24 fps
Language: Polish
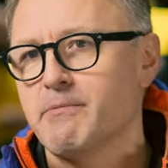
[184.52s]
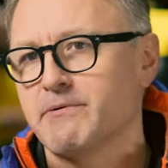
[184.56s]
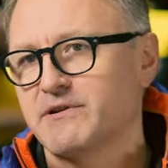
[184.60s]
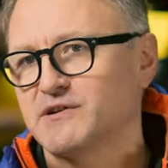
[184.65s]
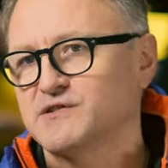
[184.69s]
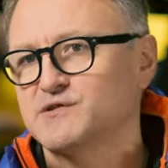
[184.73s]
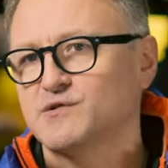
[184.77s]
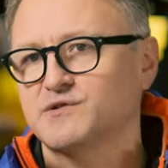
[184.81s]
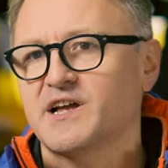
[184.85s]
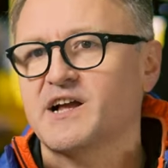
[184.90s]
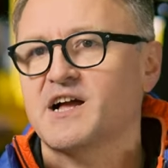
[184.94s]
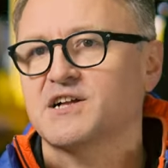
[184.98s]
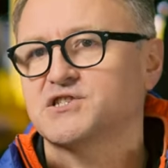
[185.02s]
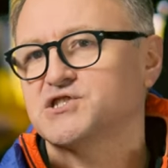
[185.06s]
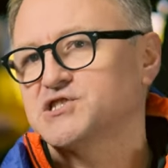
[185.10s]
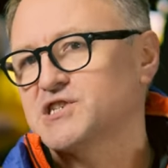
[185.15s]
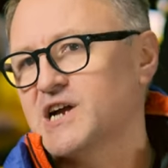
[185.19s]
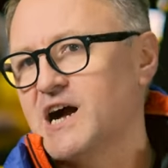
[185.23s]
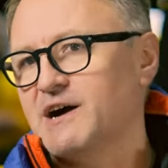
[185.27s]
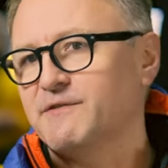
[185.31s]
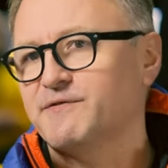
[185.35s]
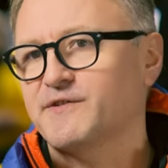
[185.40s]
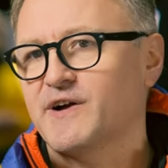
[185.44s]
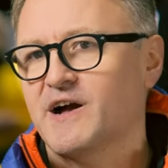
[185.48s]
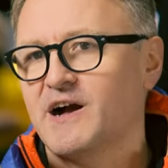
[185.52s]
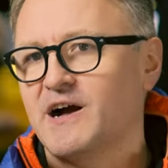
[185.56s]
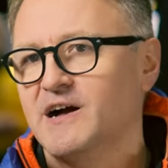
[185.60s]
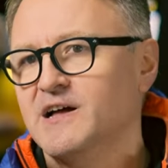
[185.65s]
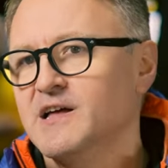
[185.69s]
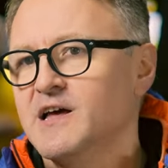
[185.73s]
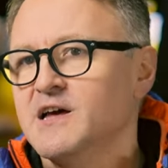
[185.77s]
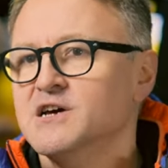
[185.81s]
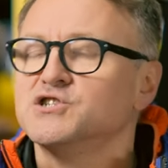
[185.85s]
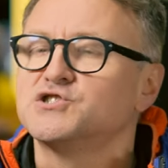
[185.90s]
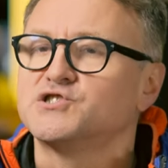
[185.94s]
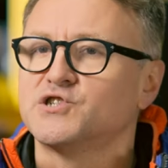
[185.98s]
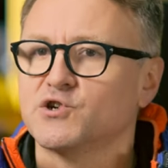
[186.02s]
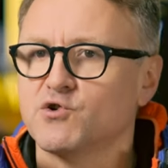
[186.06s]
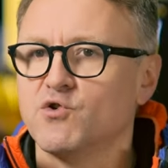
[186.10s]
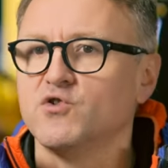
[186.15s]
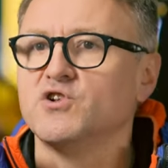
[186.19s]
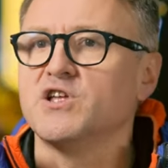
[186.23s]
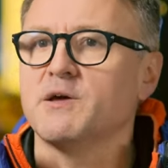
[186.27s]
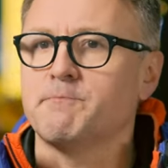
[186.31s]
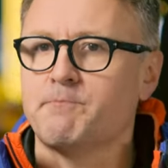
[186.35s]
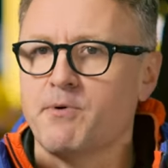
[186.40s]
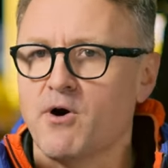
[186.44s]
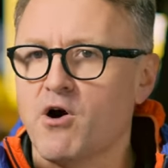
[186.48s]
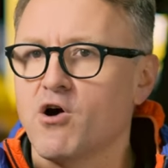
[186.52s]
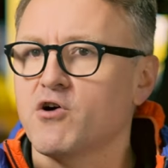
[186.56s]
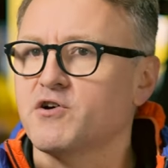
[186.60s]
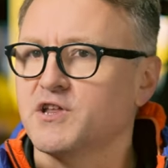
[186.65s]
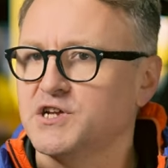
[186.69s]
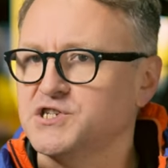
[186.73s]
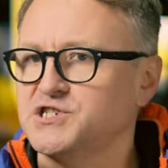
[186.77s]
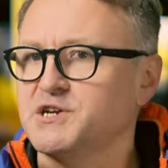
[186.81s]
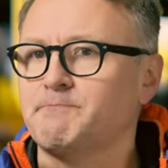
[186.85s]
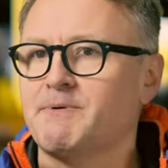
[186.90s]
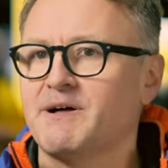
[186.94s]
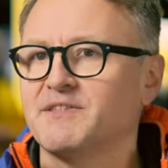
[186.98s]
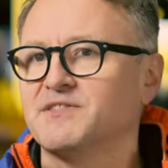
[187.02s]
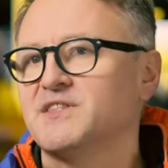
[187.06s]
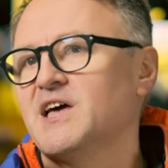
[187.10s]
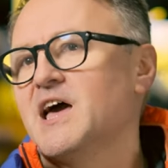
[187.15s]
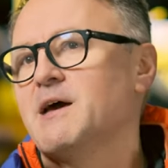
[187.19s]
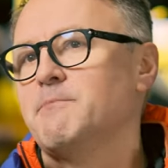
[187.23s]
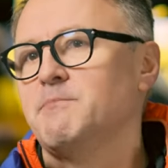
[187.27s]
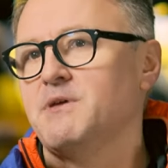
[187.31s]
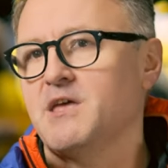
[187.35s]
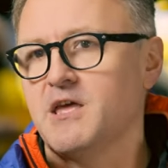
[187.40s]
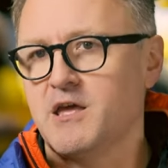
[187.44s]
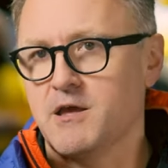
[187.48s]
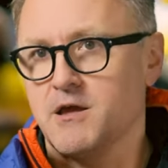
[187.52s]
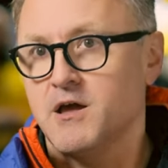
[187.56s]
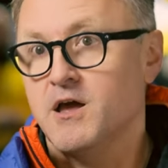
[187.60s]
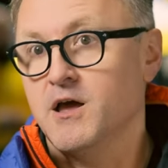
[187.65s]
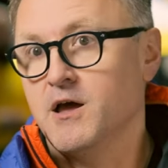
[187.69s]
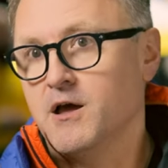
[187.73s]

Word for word: po prostu taka czkawka, szczególnie po okresie pandemii,